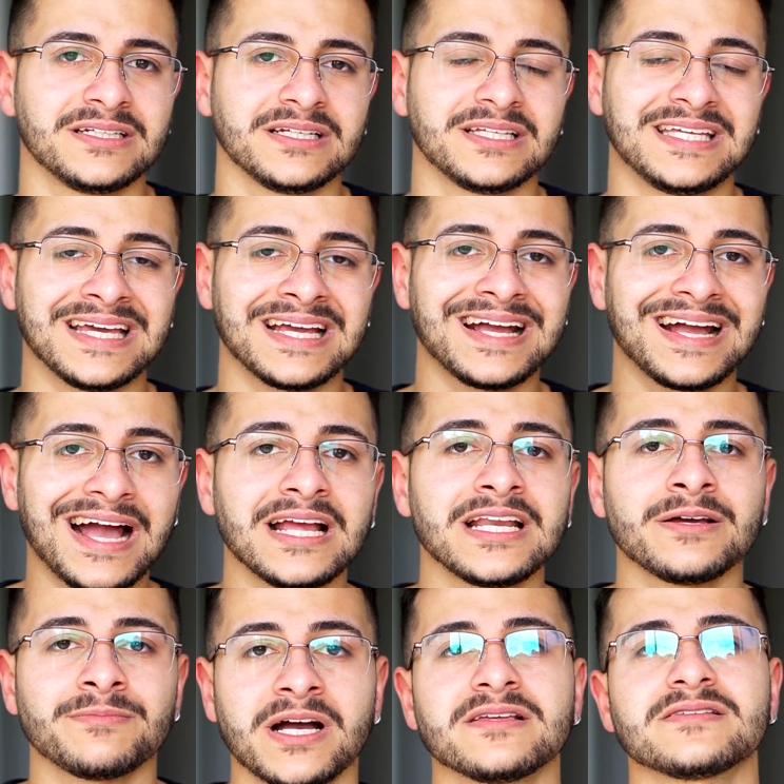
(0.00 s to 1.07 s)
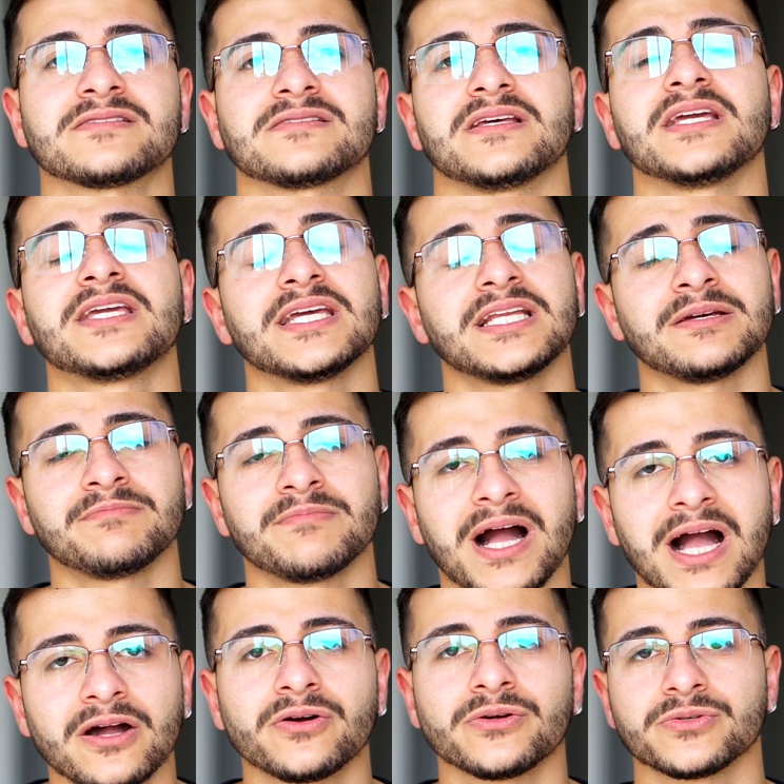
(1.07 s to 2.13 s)
Quien gana más es quien es
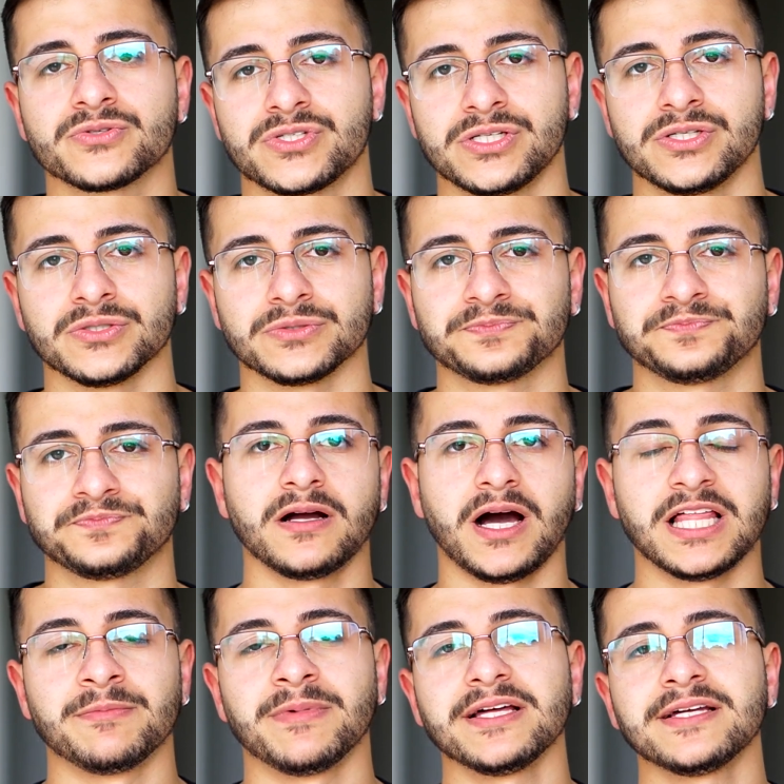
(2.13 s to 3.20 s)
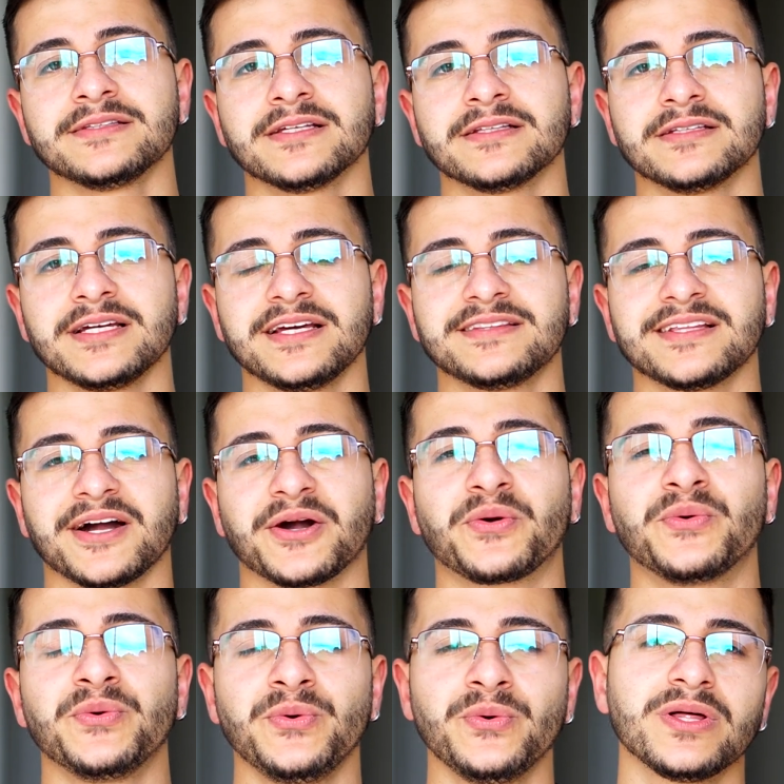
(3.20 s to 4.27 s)
más conocido. Además de entender esta
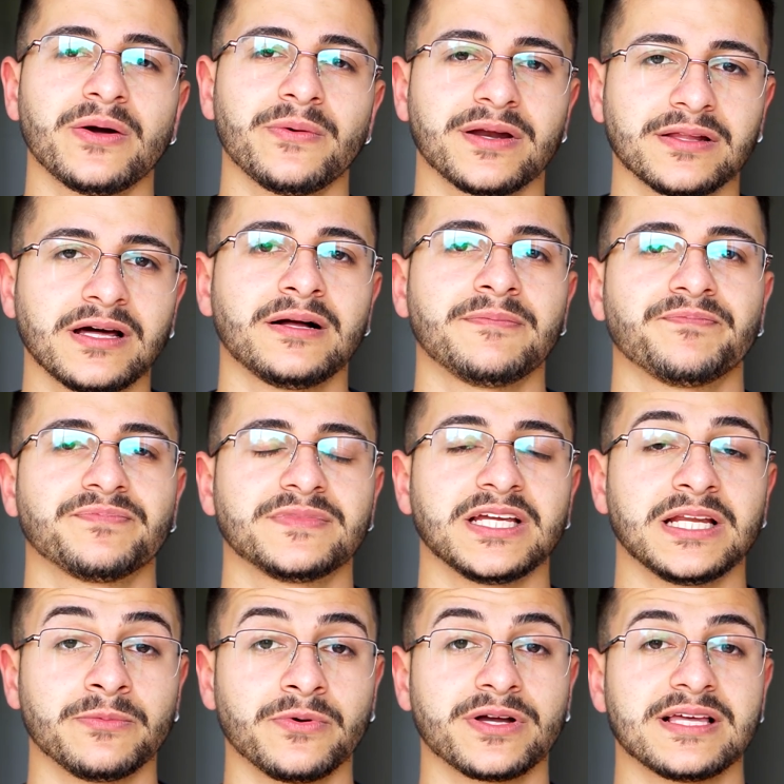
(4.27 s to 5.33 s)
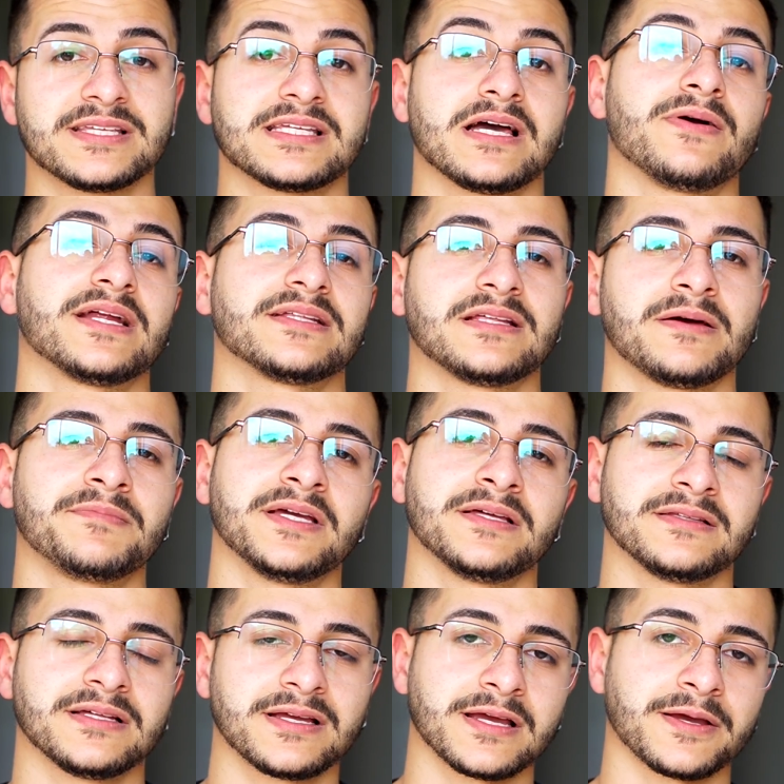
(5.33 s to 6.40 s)
cruda verdad, tenemos que saber
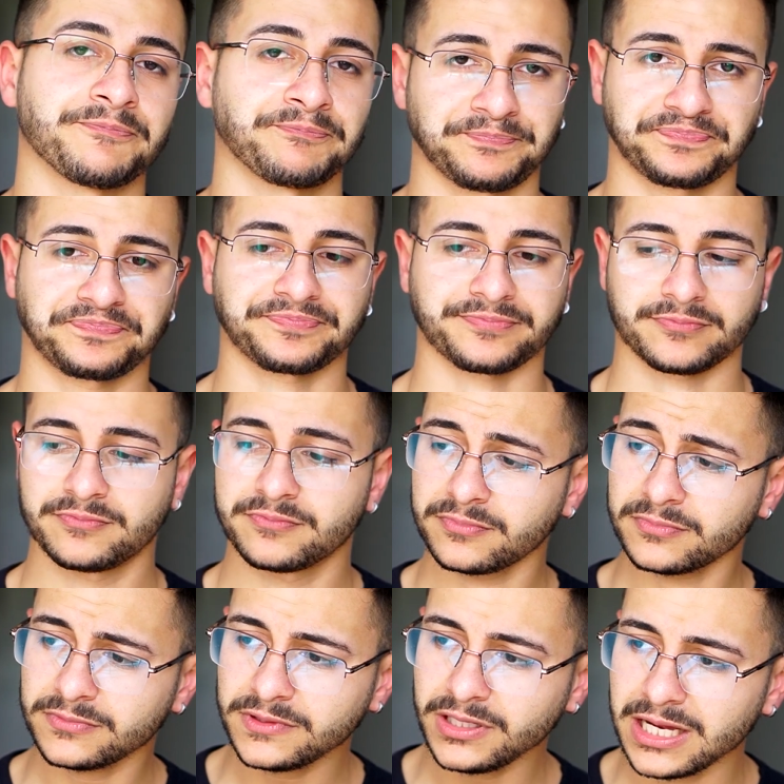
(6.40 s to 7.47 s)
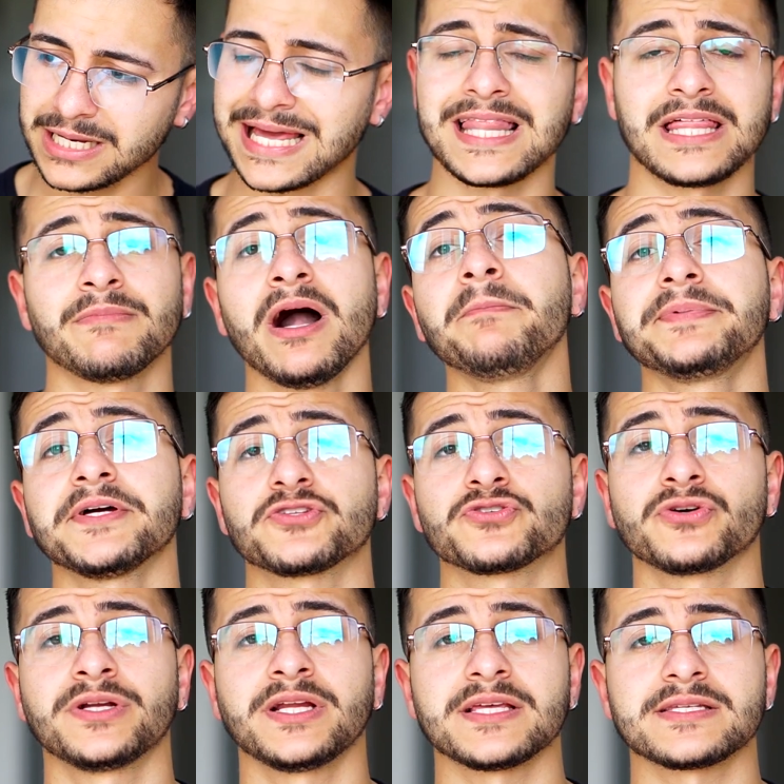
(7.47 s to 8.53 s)
también de que las demás
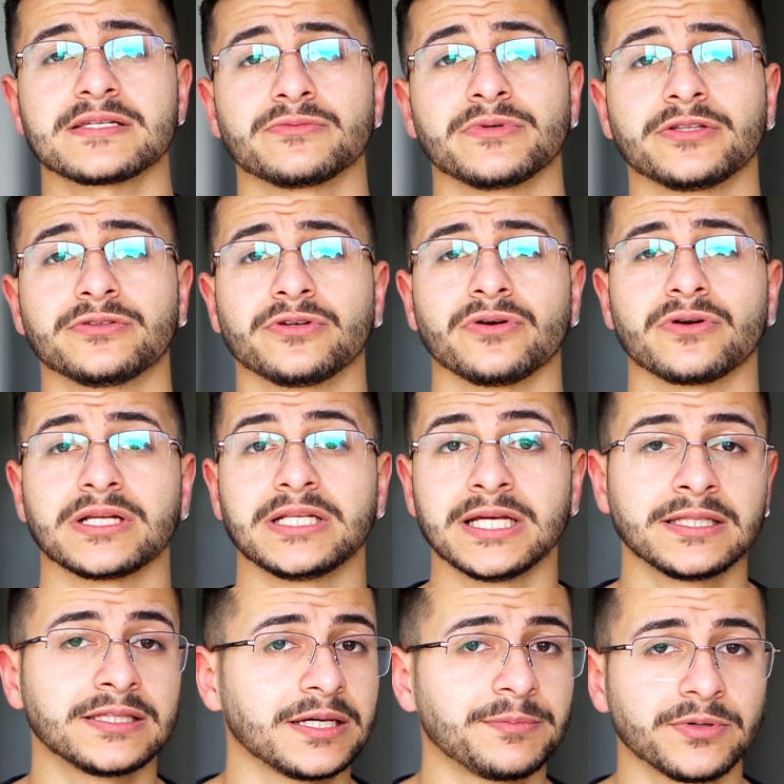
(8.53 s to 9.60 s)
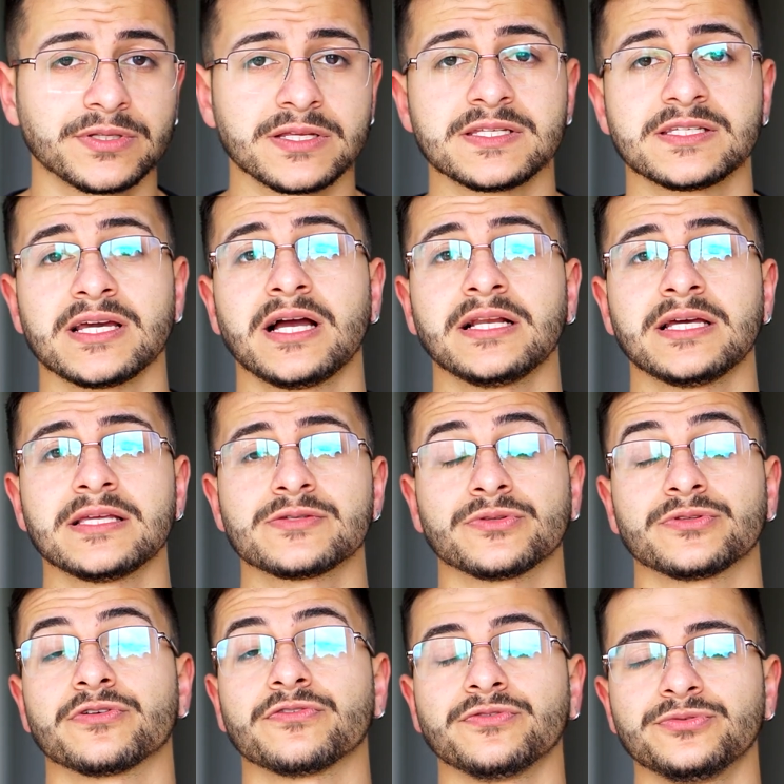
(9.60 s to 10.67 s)
personas, nuestros clientes potenciales,
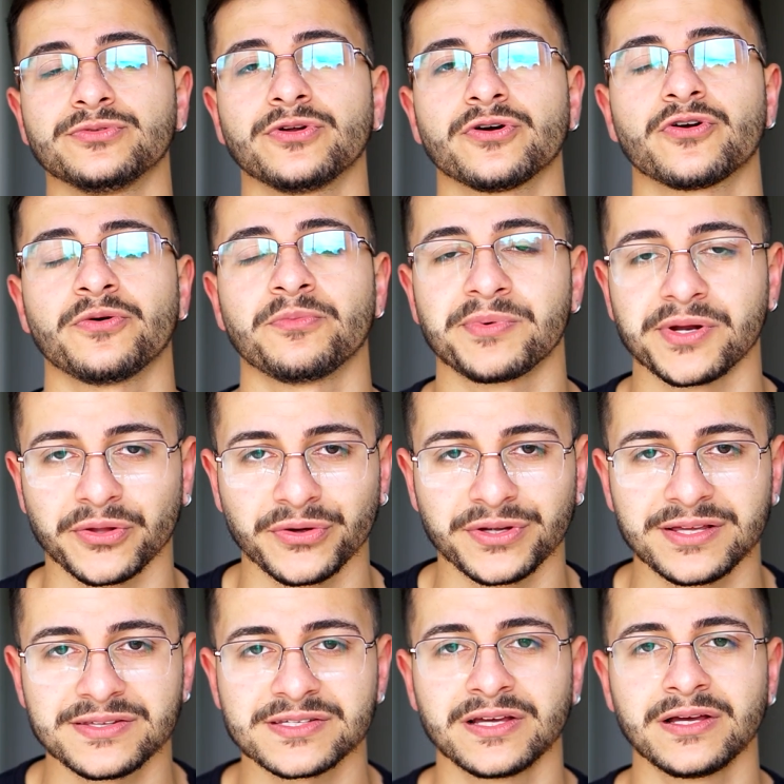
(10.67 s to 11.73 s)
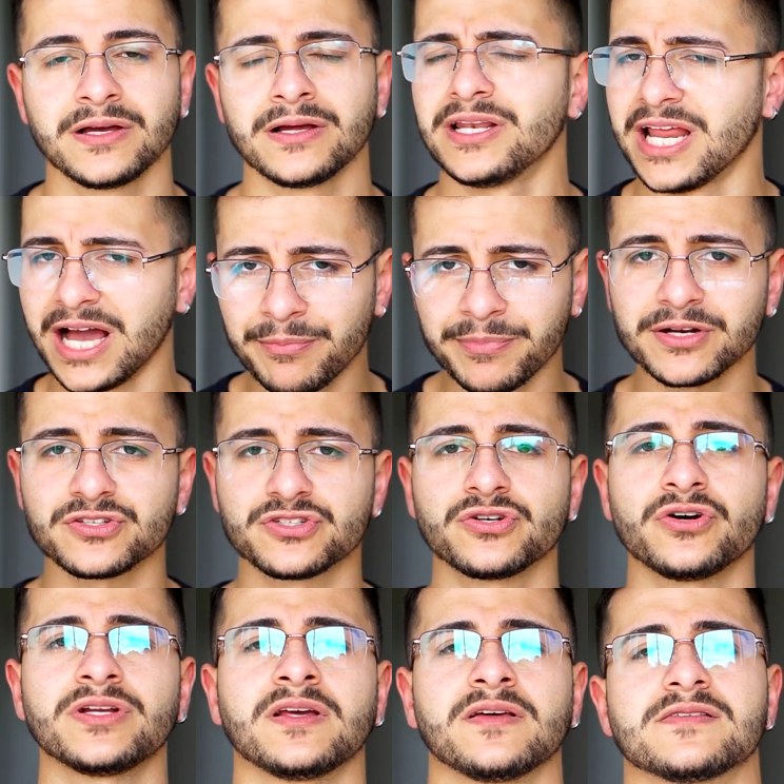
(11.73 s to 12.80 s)
nuestros futuros compradores, las
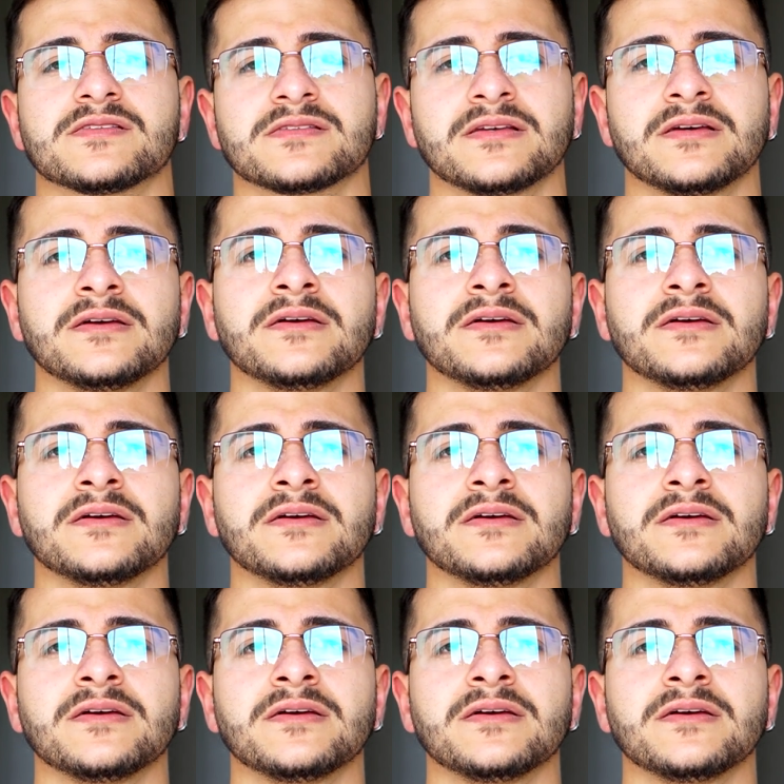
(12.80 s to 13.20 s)
personas